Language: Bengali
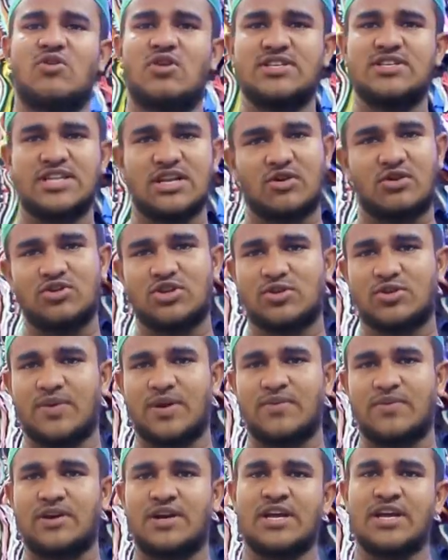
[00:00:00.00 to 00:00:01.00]
টাকা সেল
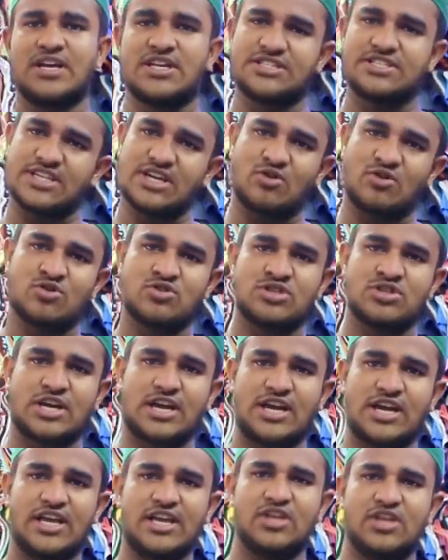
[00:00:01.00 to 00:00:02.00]
করতে
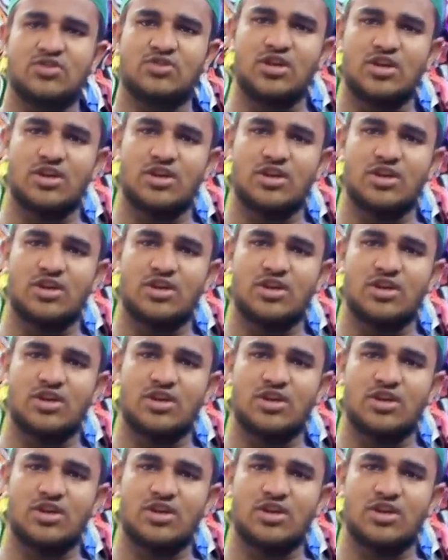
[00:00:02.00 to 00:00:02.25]
জায়গায়